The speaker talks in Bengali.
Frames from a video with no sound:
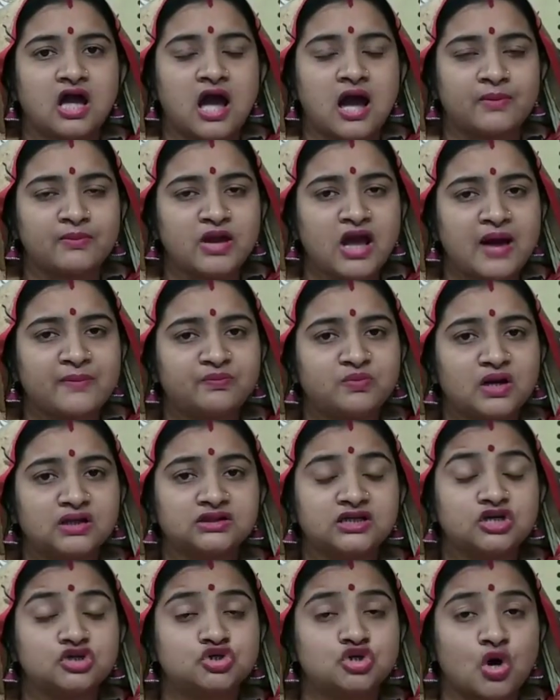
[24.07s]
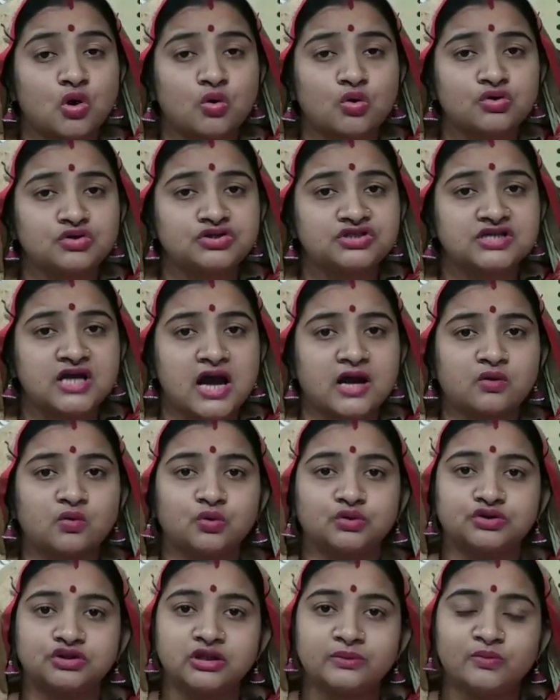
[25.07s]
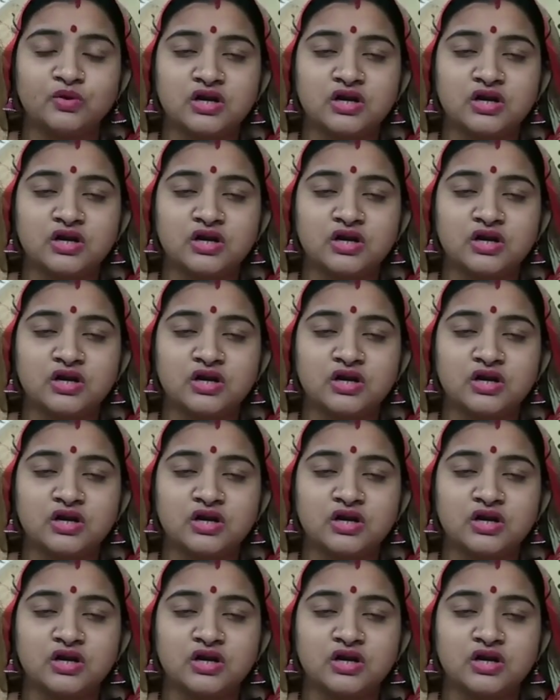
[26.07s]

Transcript: আমি আপনাদের যখন যা করতে